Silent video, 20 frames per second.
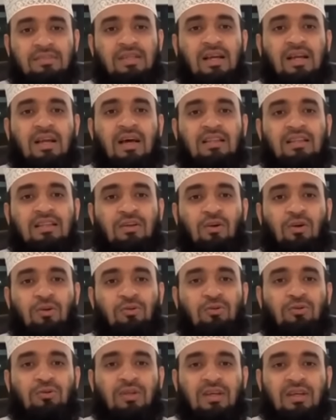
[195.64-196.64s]
জাকাতের
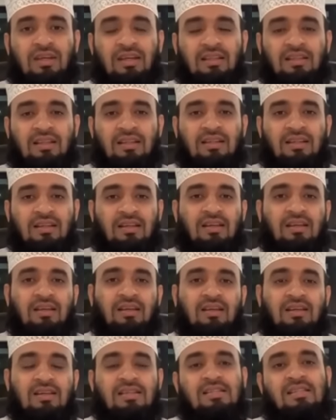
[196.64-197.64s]
অর্থ থেকে তাদেরকে
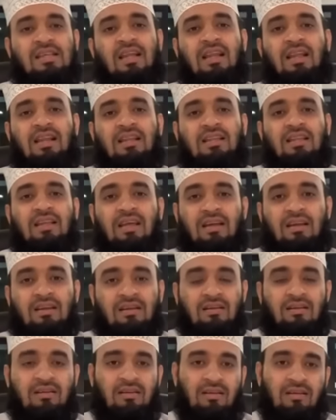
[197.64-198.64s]
স্যালারি দেওয়ার
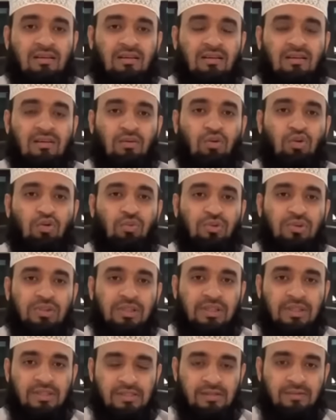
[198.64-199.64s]
অনুমতি
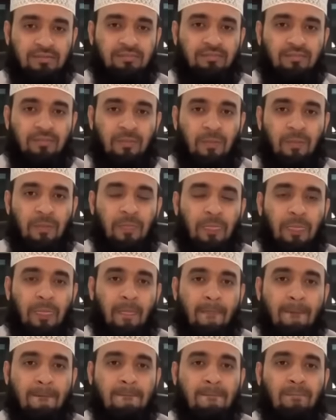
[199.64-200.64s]
দিয়েছেন
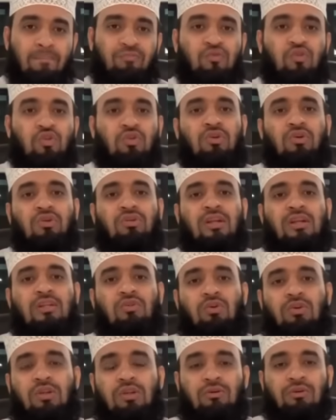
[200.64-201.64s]
যদিও তারা
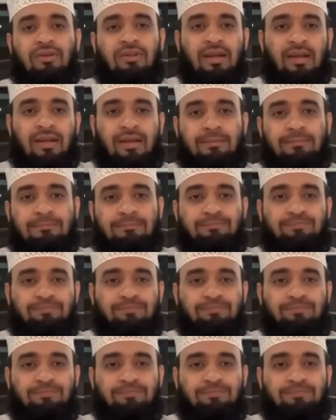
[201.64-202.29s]
ধনী হয়ে থাকে